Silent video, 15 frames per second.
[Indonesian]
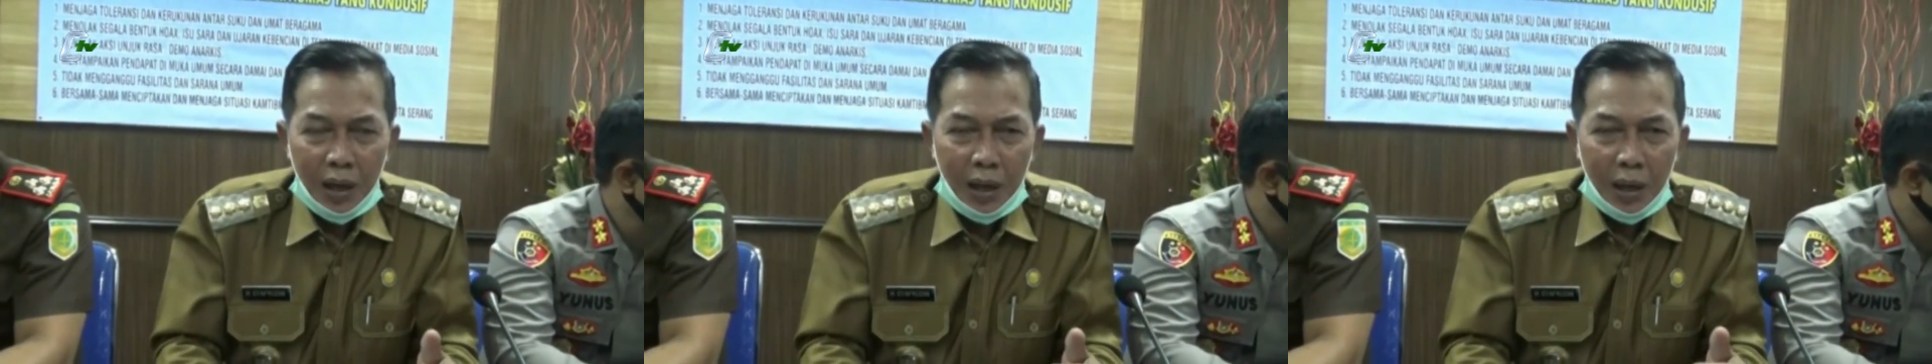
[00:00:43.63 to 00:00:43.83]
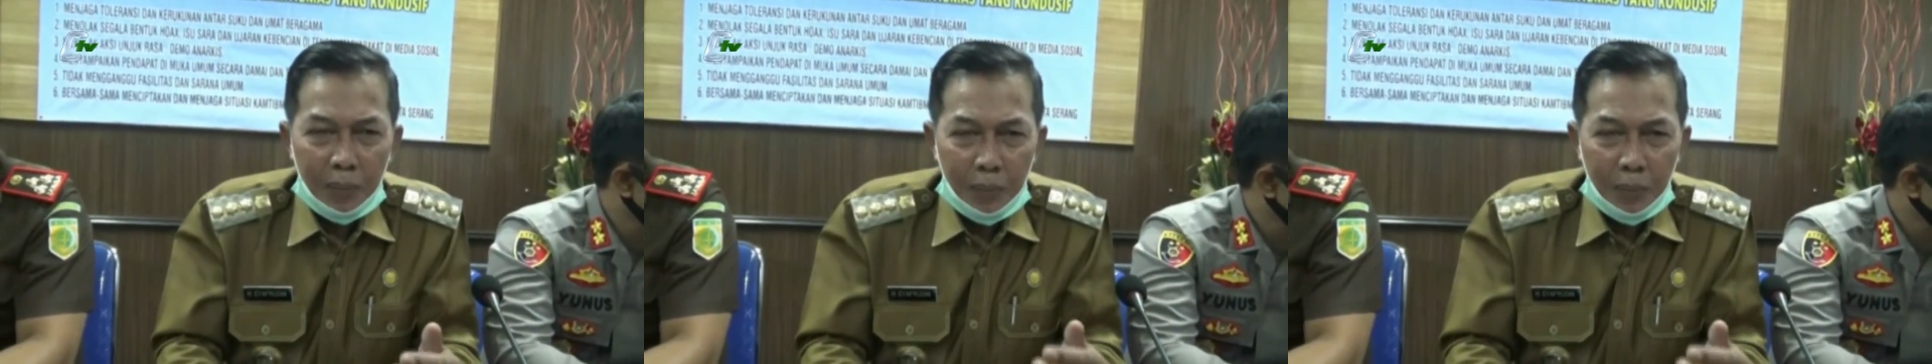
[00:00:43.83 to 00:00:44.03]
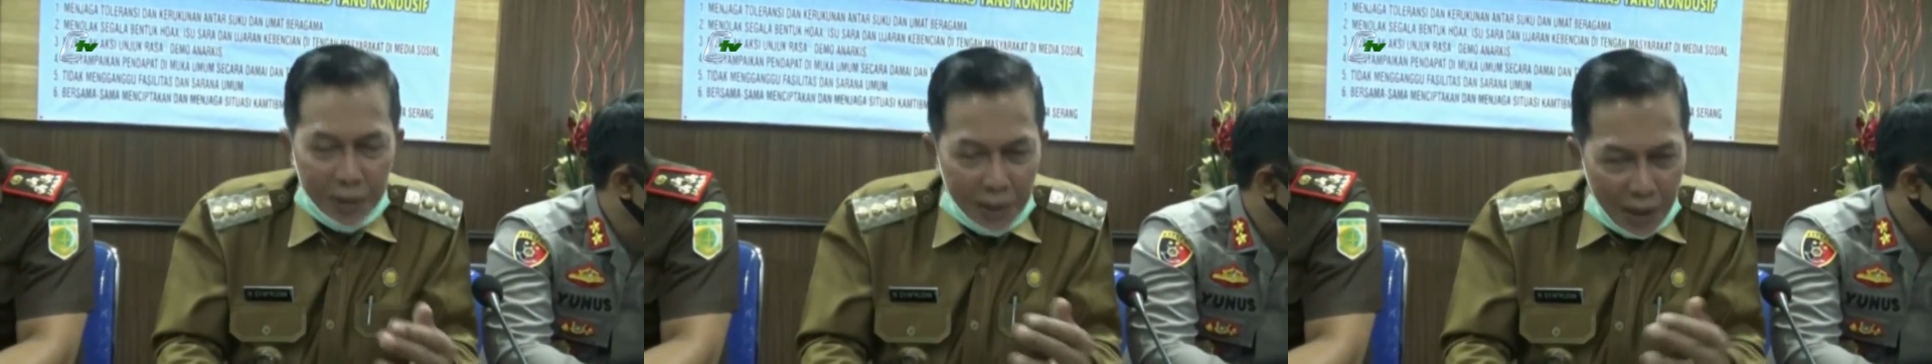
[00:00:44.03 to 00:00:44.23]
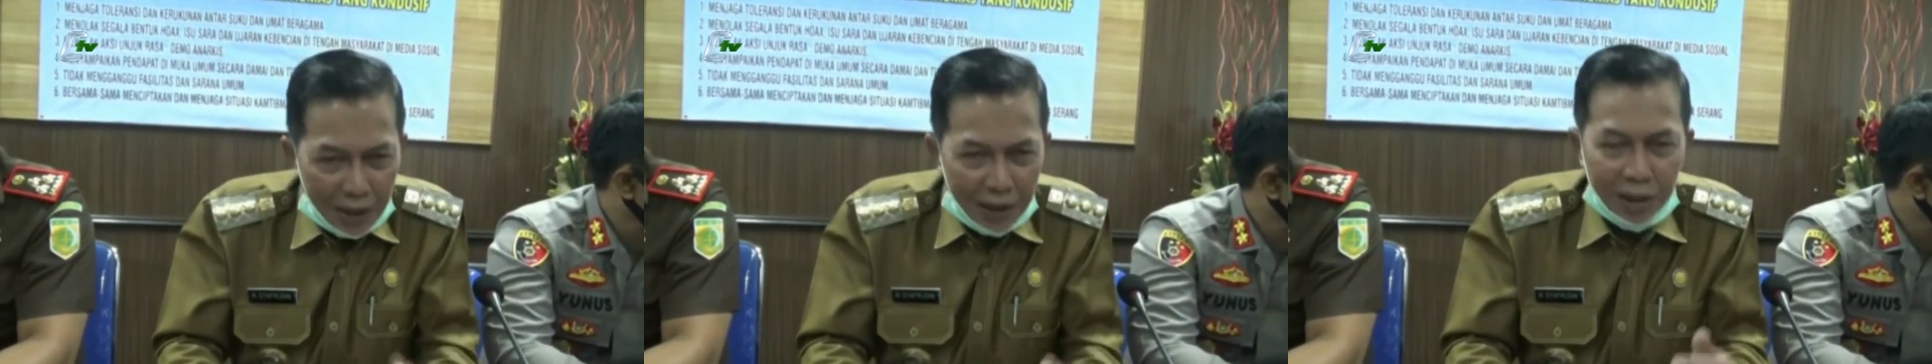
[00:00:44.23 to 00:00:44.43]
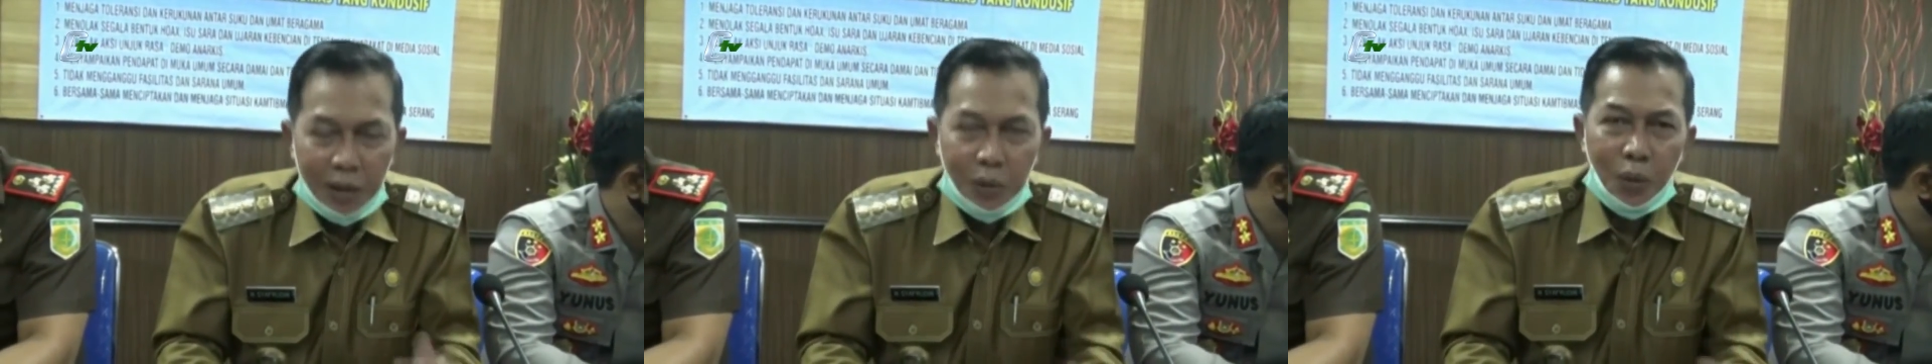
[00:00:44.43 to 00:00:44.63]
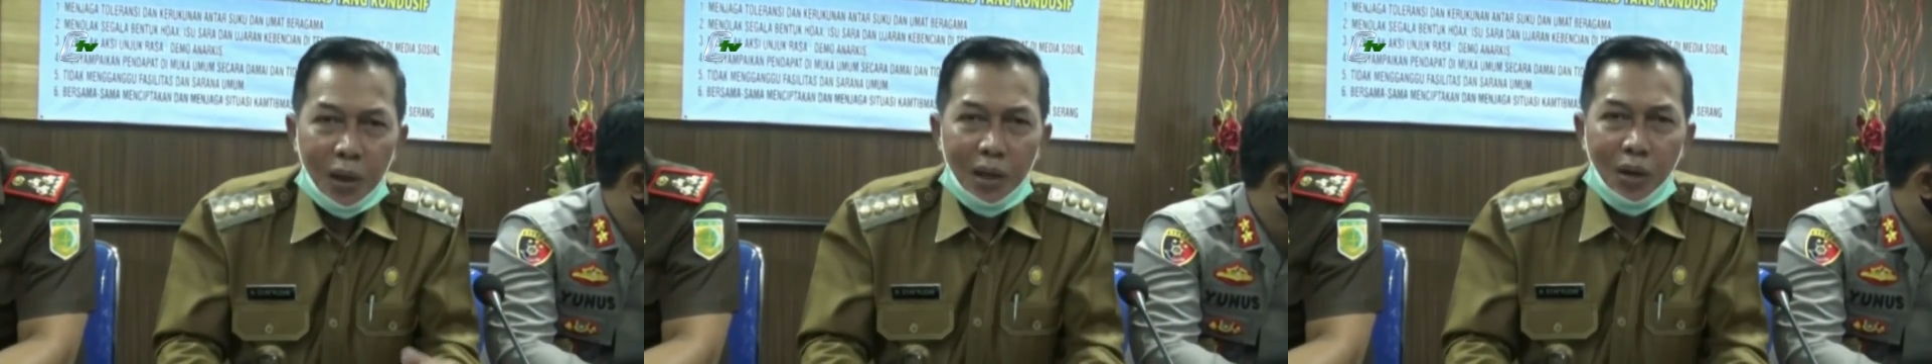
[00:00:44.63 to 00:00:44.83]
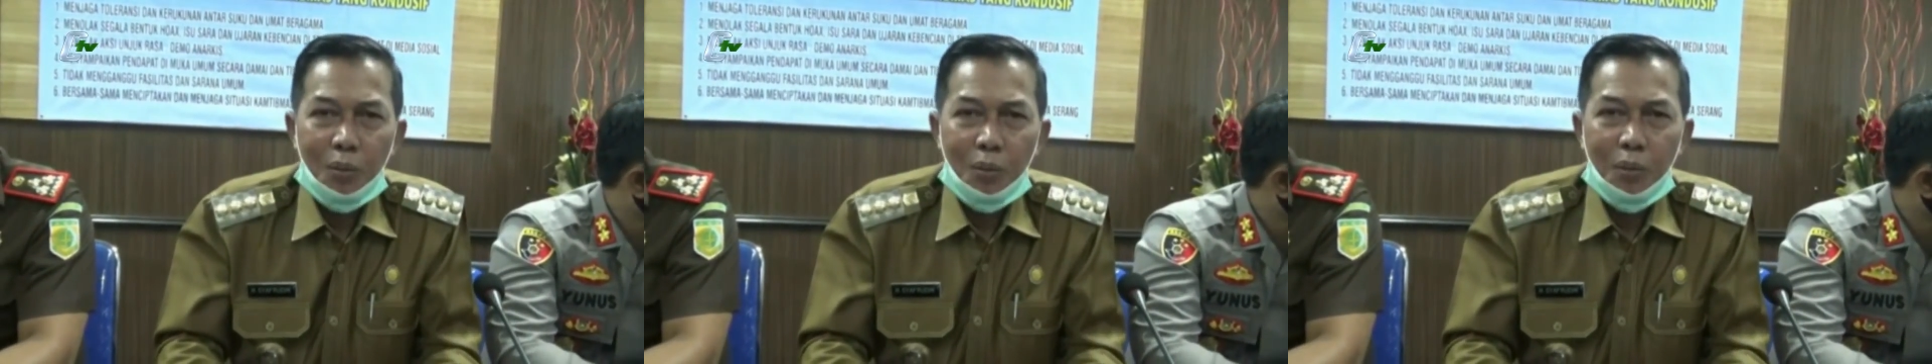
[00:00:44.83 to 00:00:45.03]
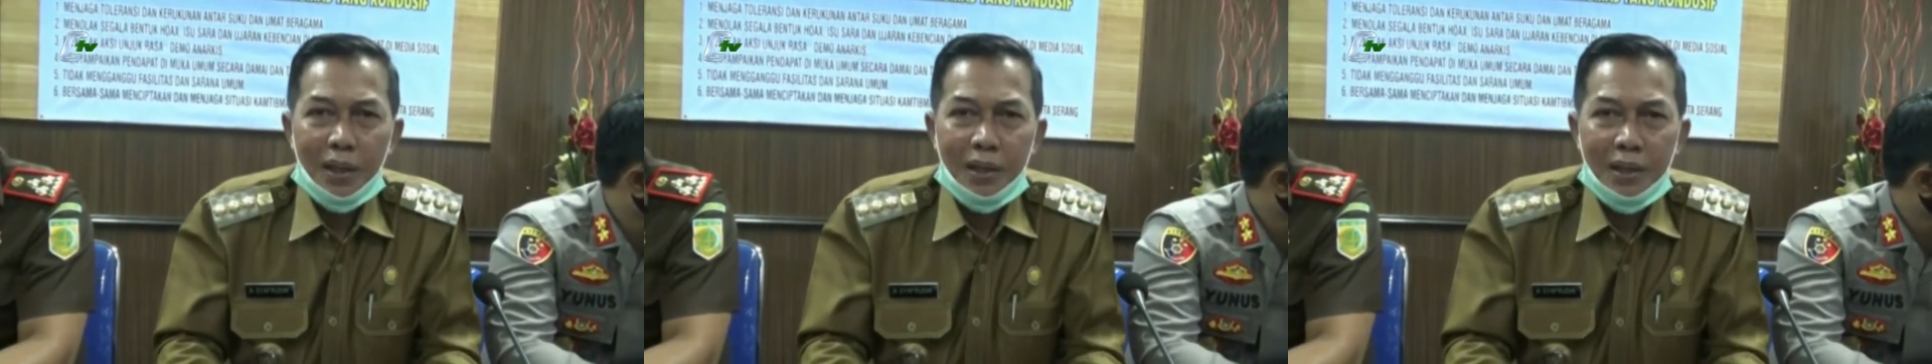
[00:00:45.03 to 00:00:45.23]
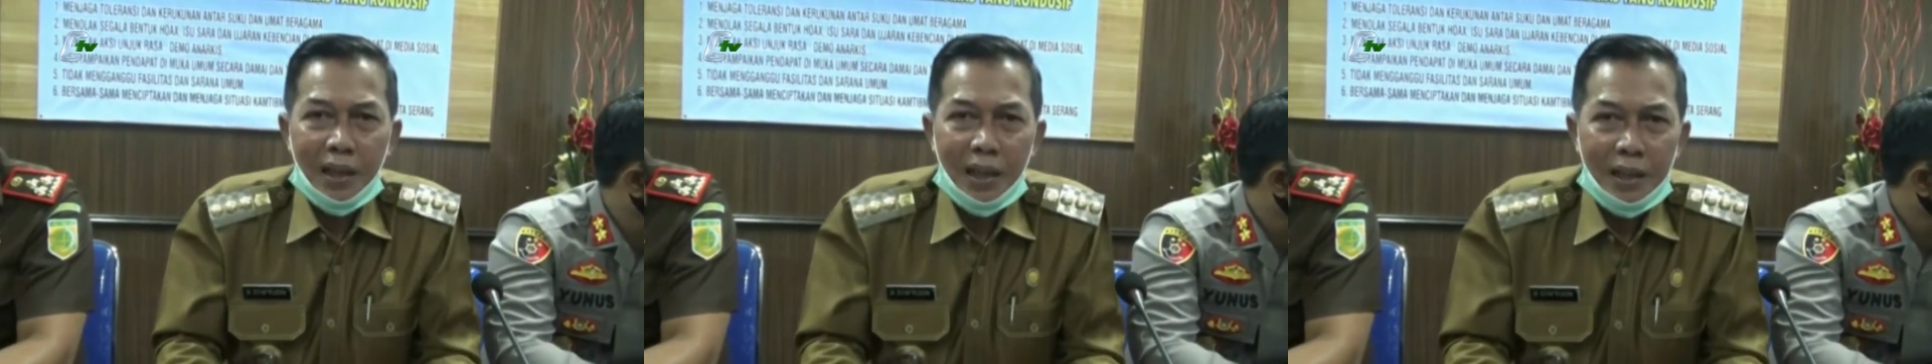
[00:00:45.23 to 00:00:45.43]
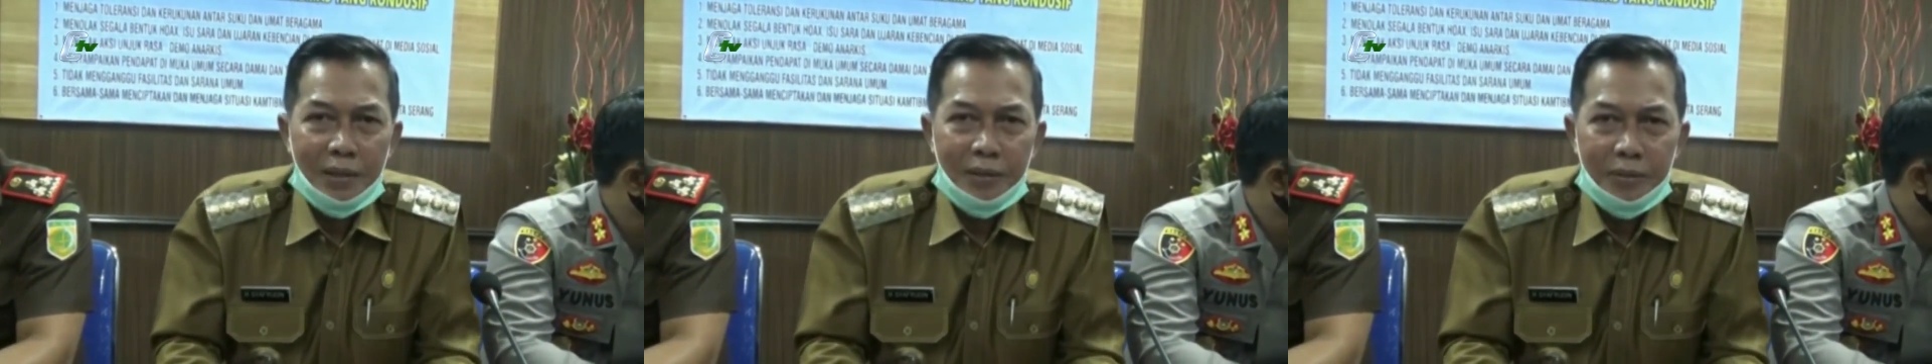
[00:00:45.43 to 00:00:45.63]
eh, penyakit itu ada obatnya.